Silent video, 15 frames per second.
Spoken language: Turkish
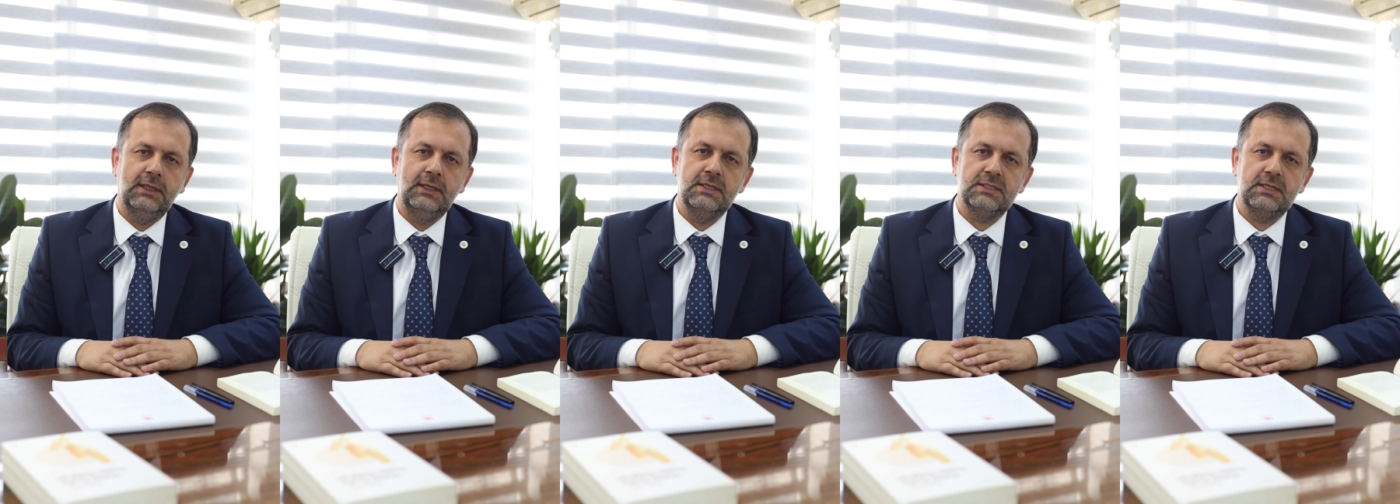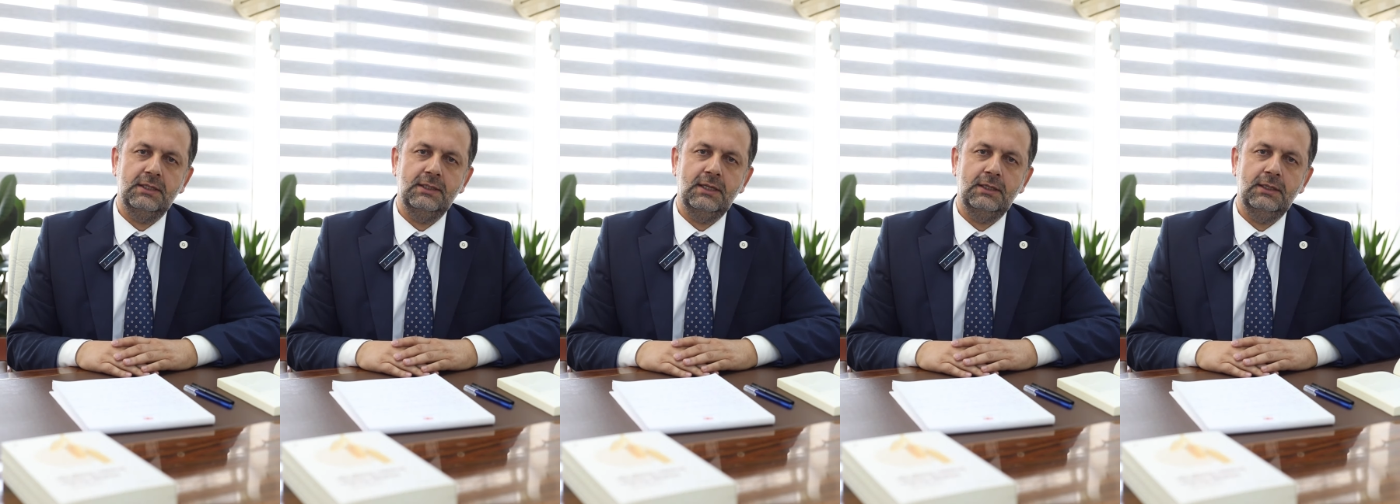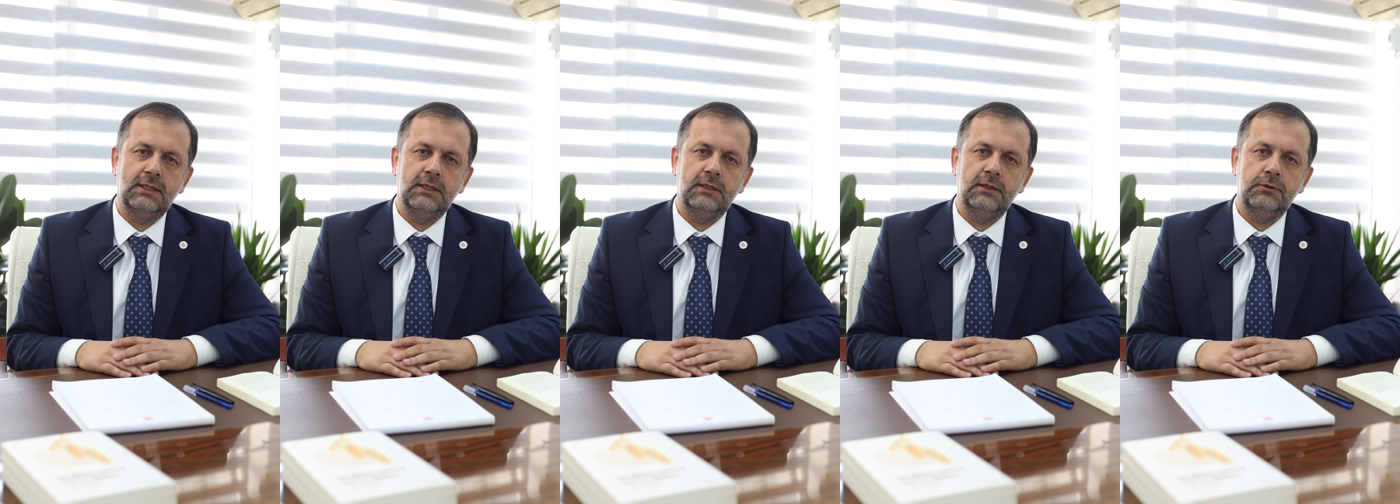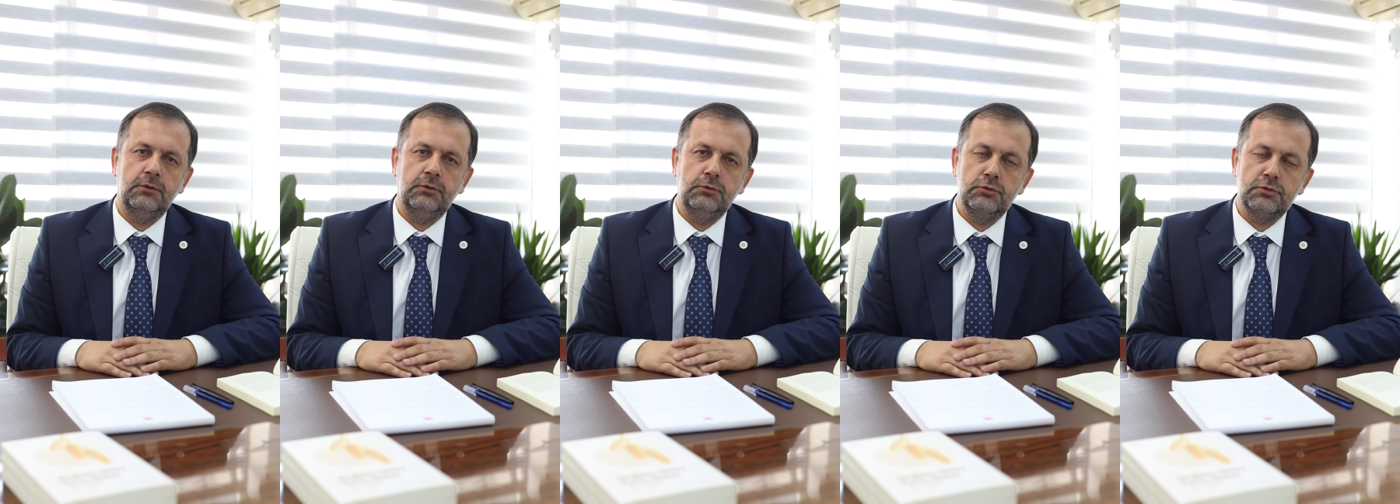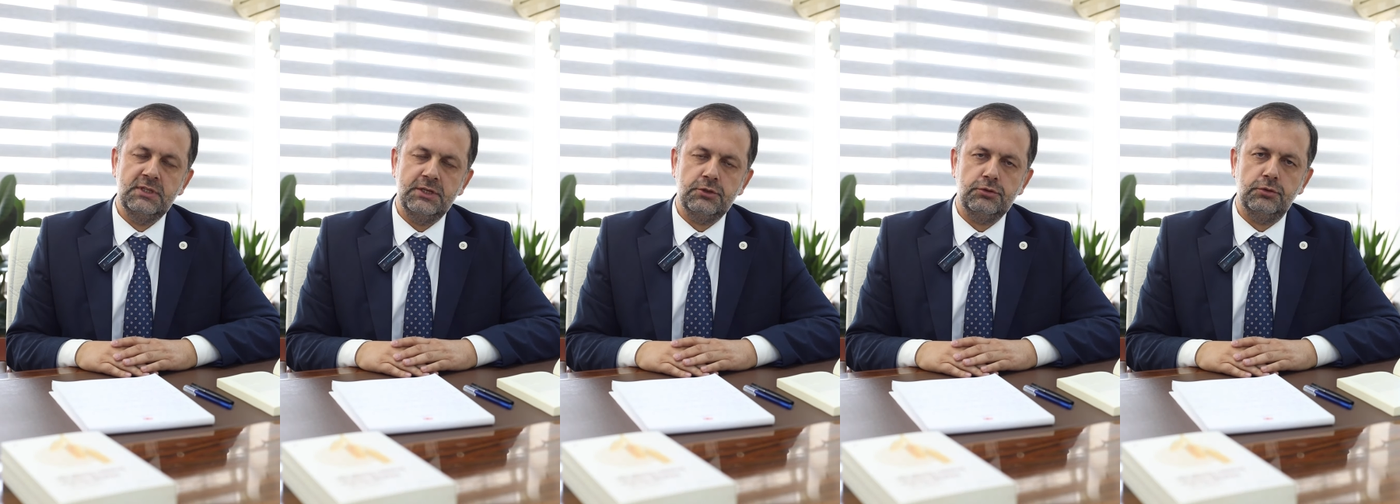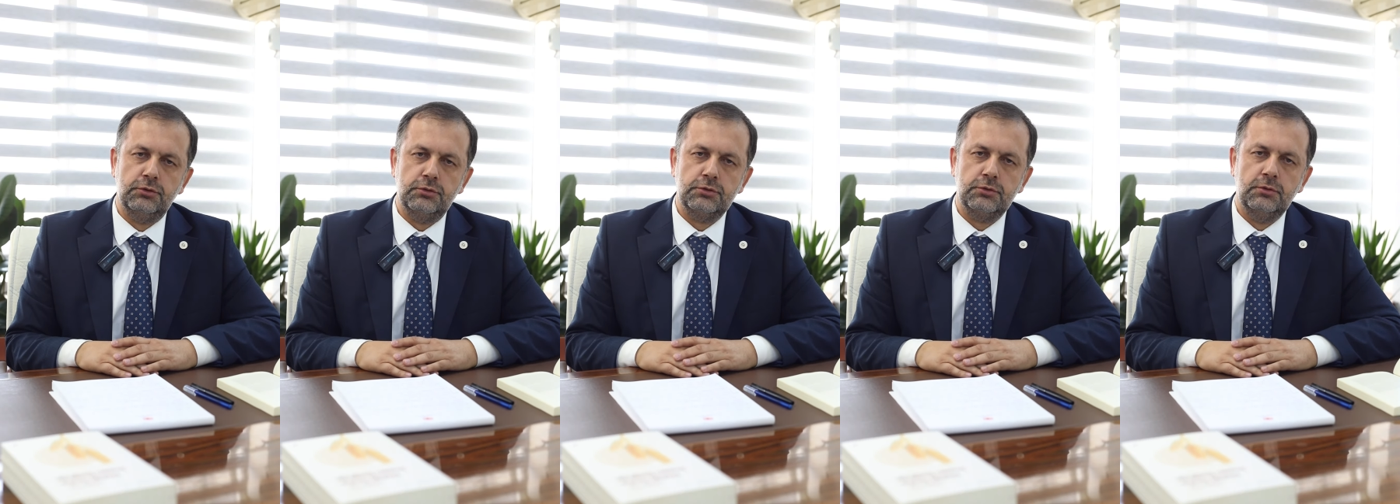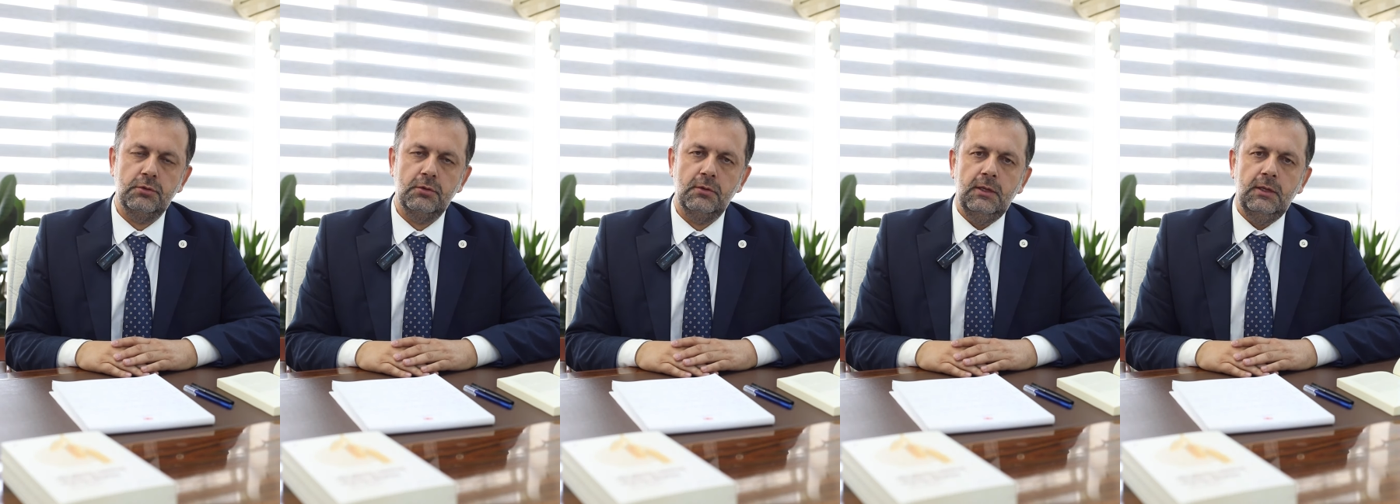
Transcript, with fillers: insanlarla yüzleşiyoruz.